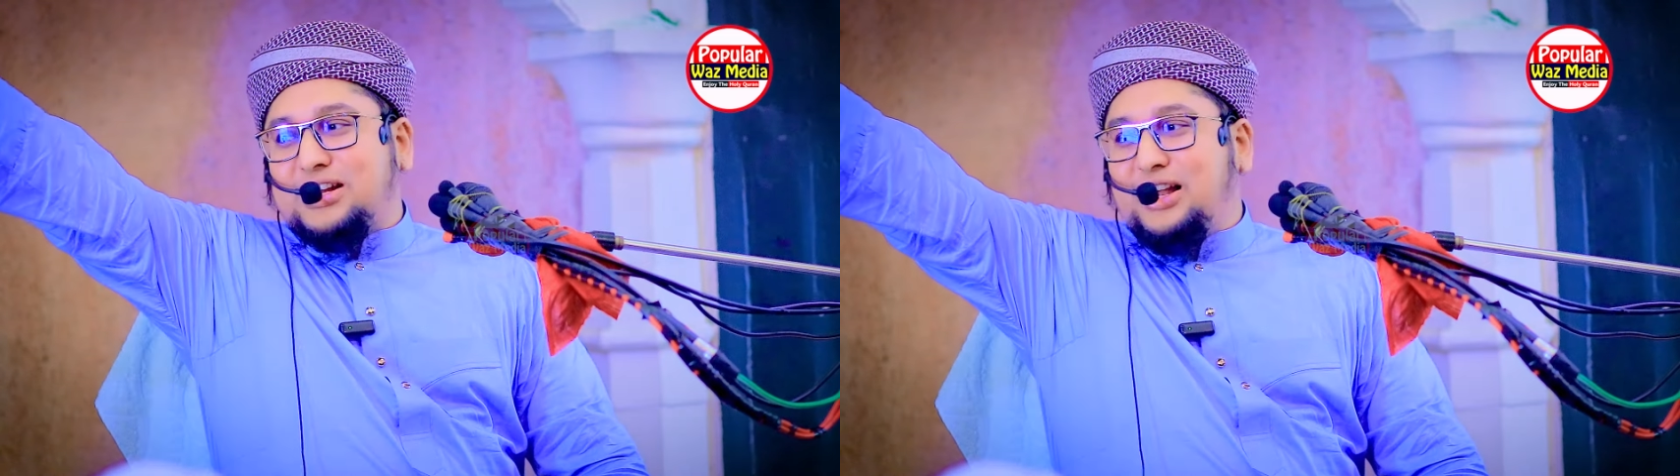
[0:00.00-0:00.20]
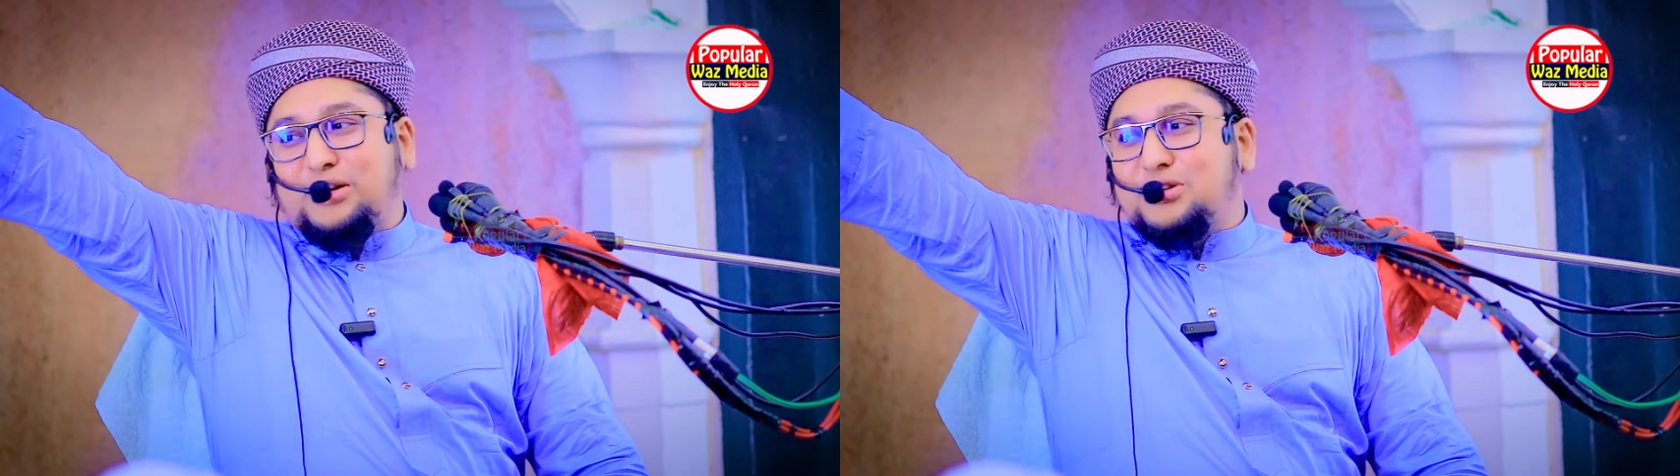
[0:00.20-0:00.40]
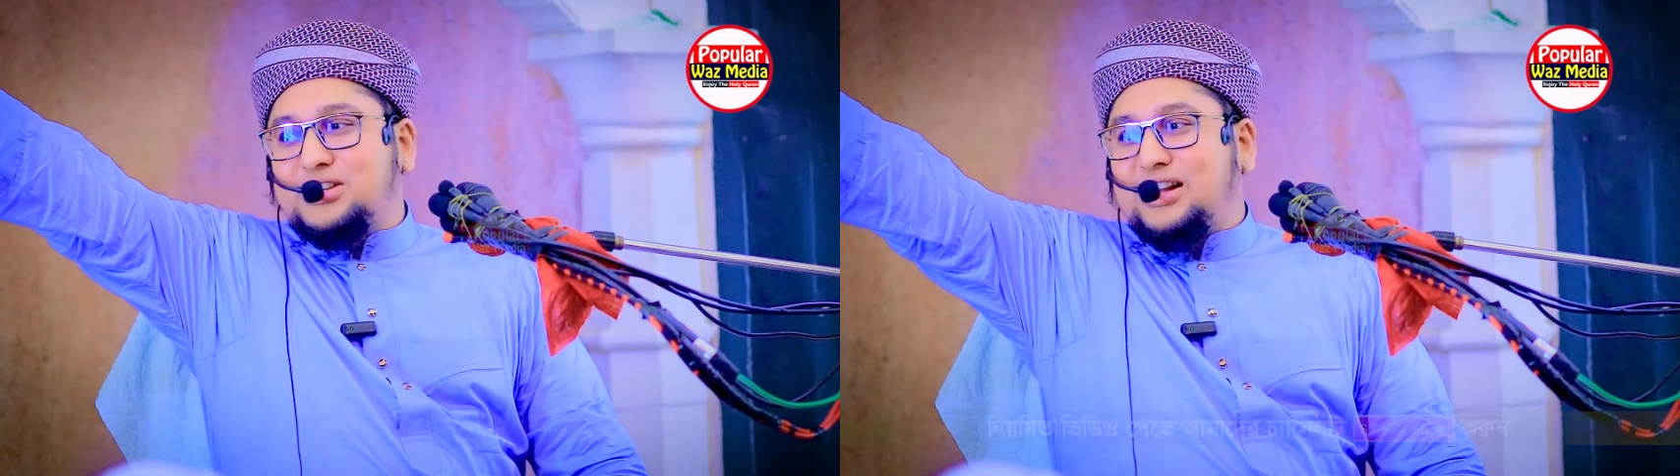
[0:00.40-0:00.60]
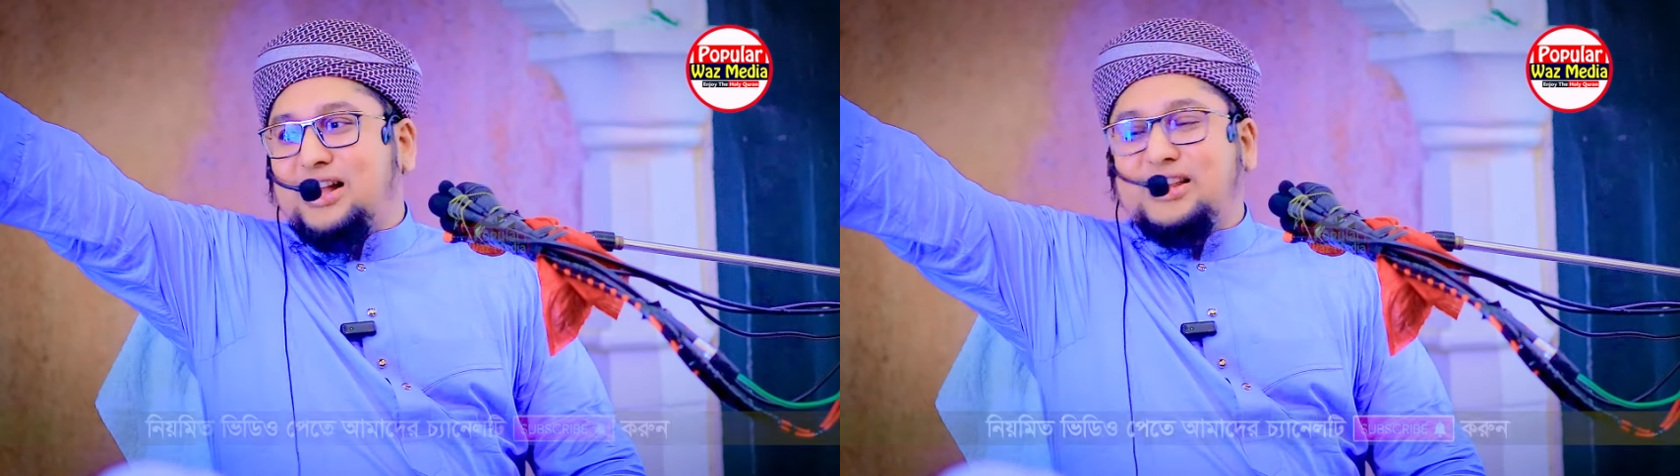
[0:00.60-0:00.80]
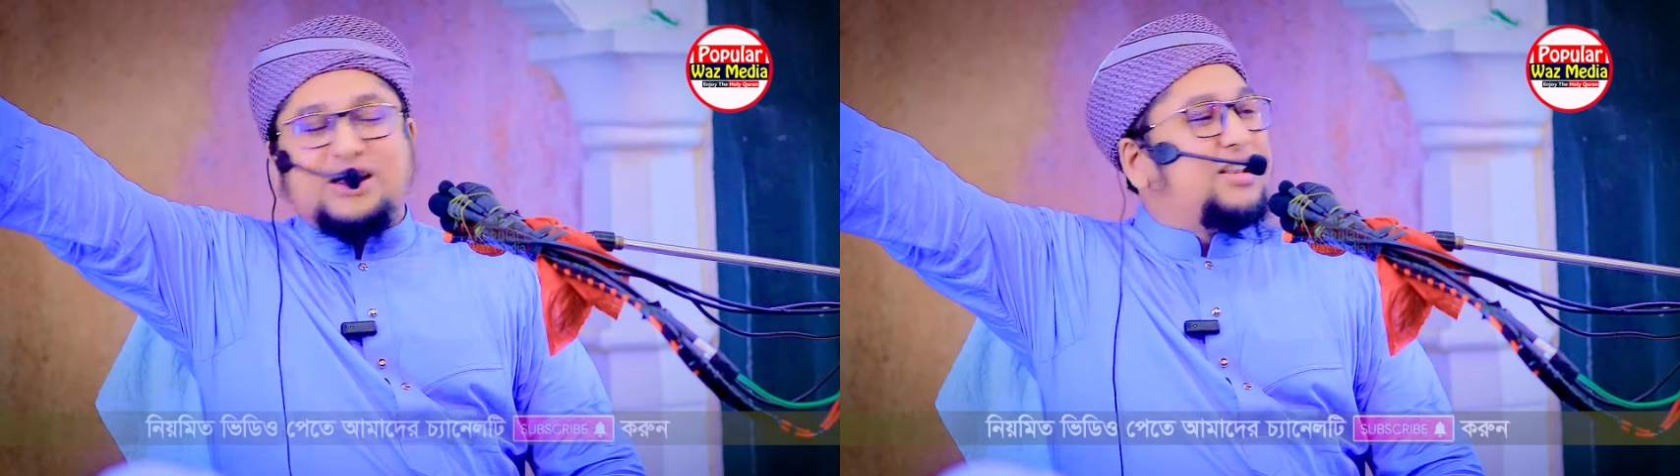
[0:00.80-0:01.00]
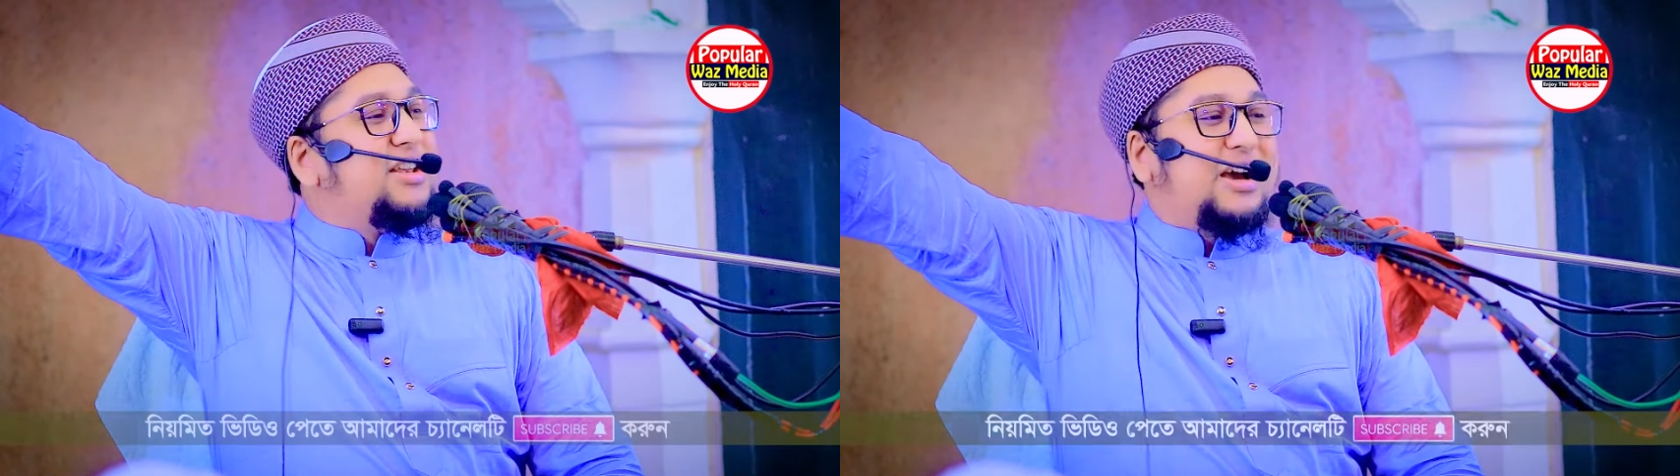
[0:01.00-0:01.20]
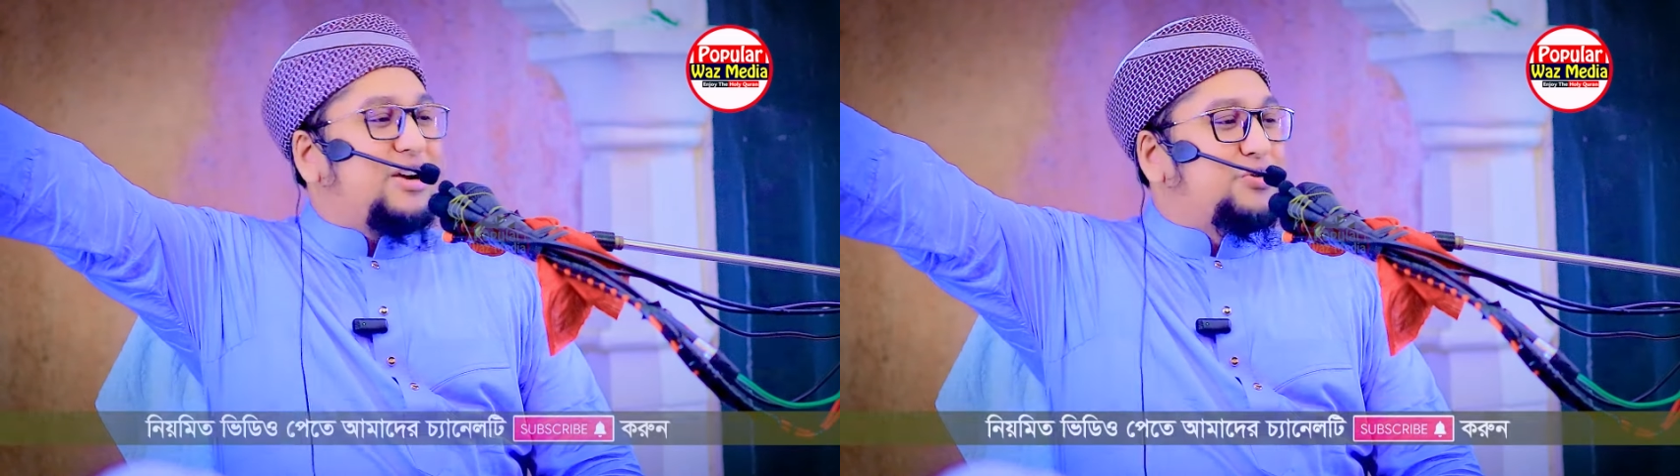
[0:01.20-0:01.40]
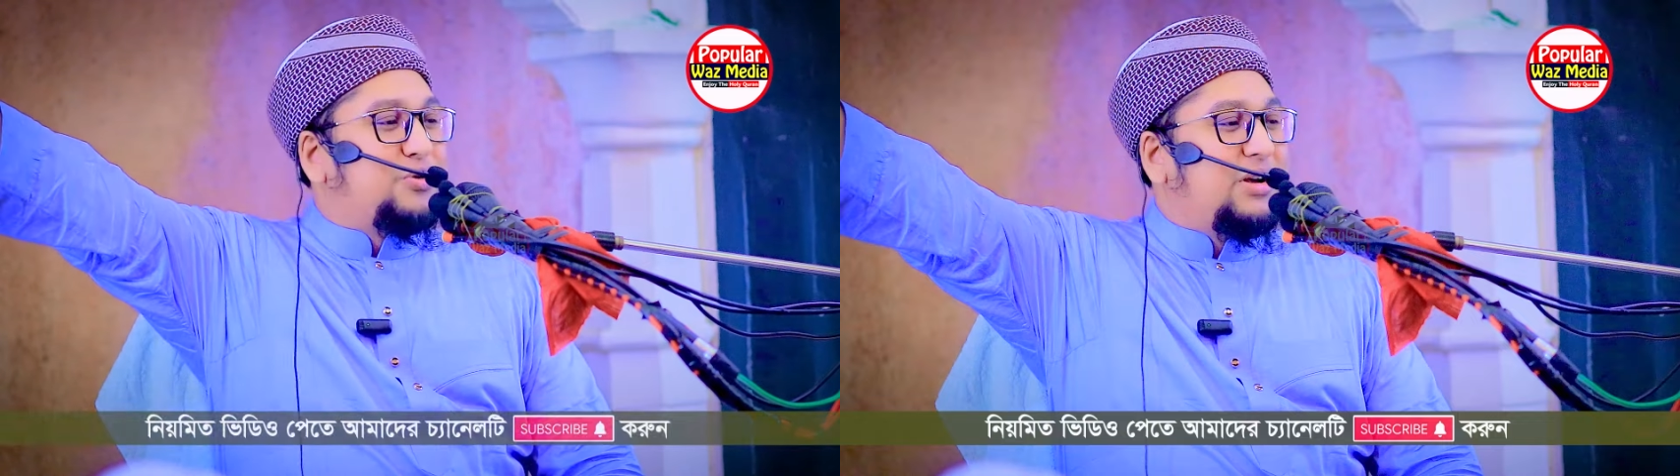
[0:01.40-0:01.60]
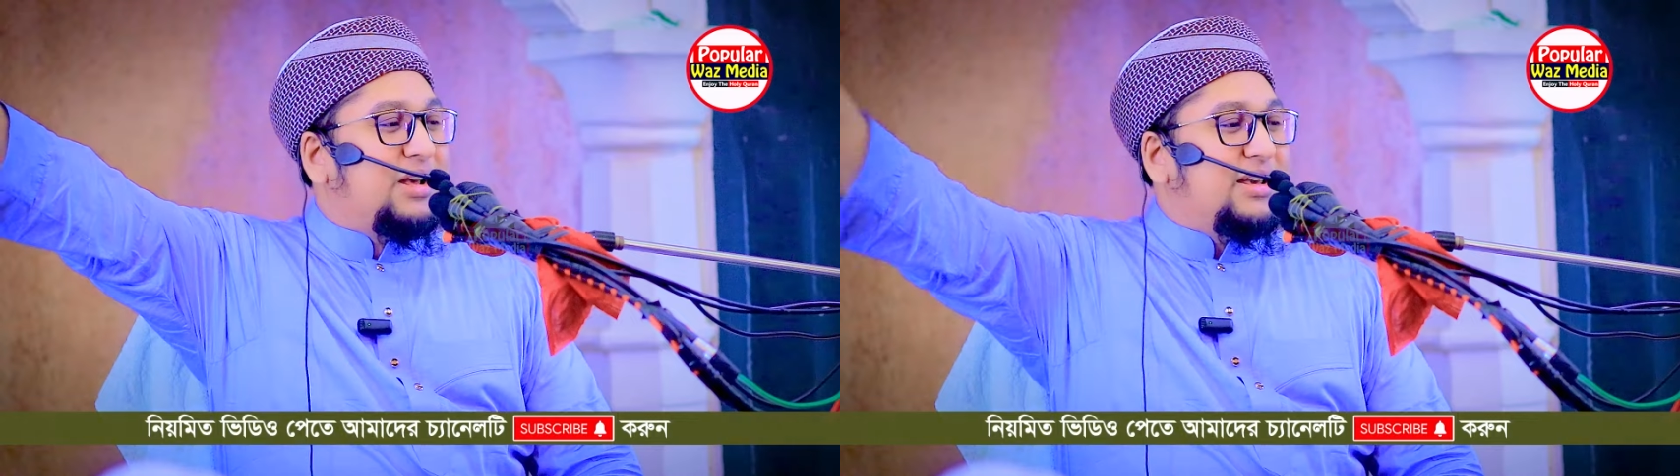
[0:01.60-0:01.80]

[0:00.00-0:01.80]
যেখানে খুঁজ সেখান থেকে নিয়ে আসুক